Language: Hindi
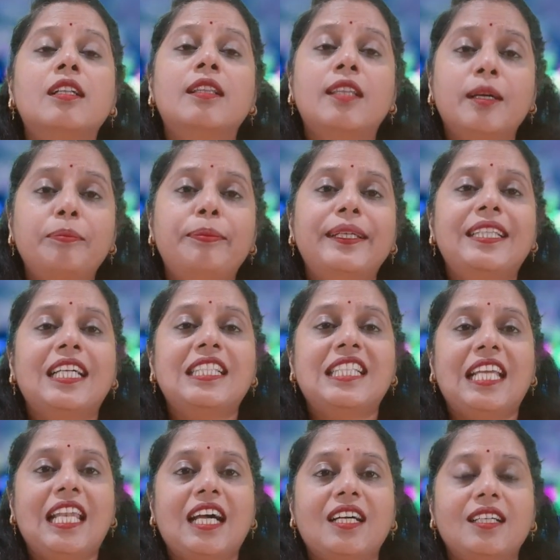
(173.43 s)
तब पता
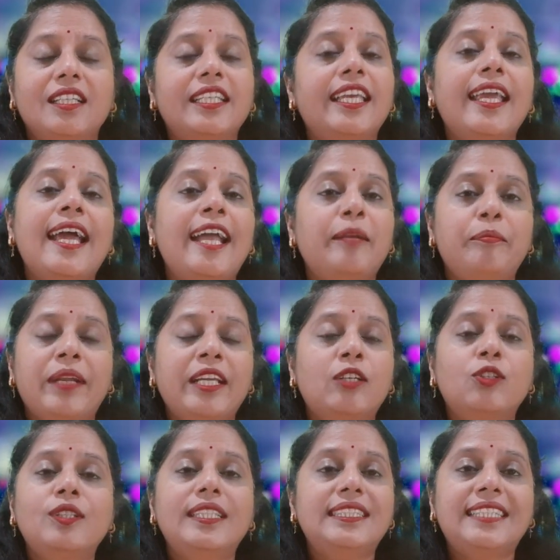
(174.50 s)
चला कि हैंड ब्रेक
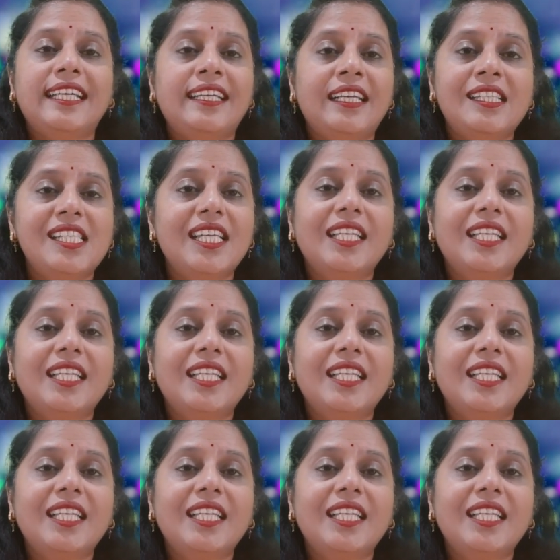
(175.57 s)
को डिसंगेज